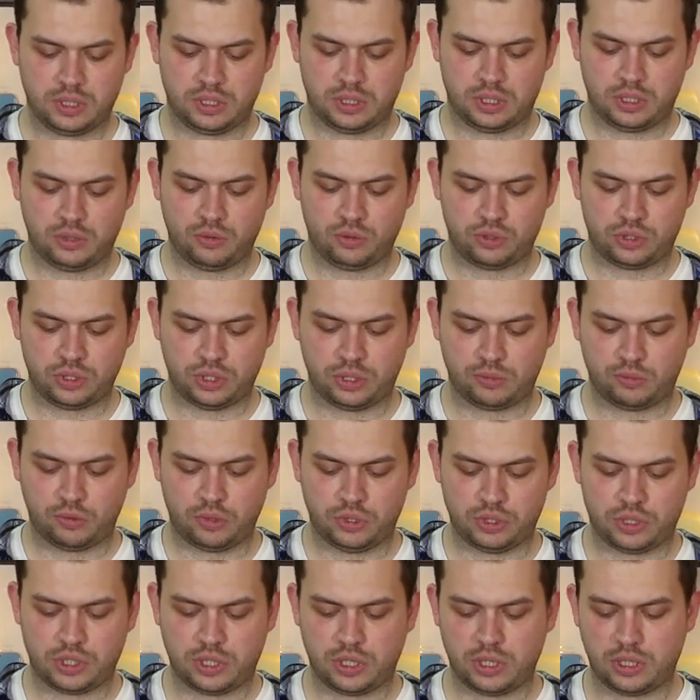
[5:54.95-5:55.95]
и уже на
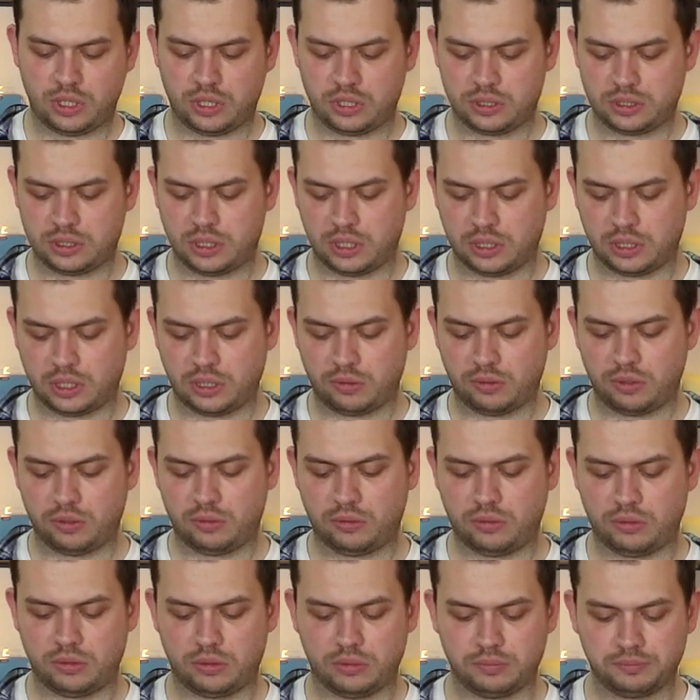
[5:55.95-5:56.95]
муляже
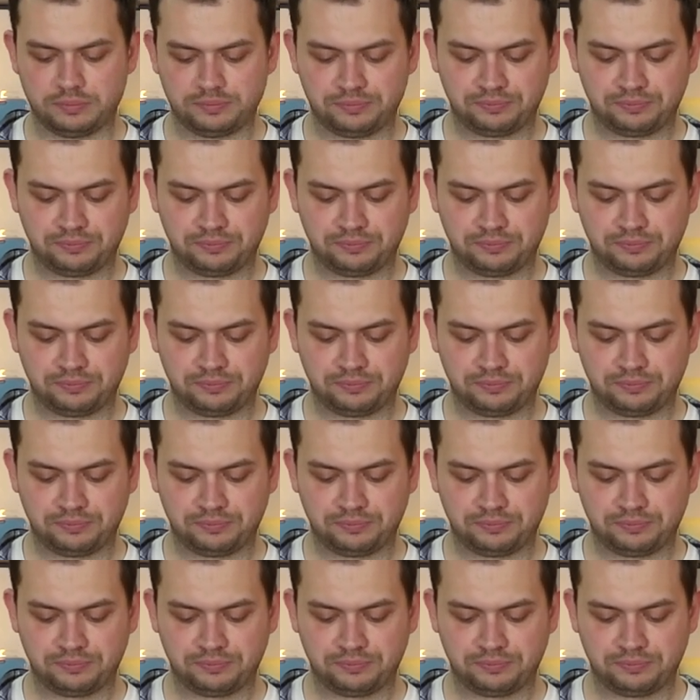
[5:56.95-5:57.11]
изготавливают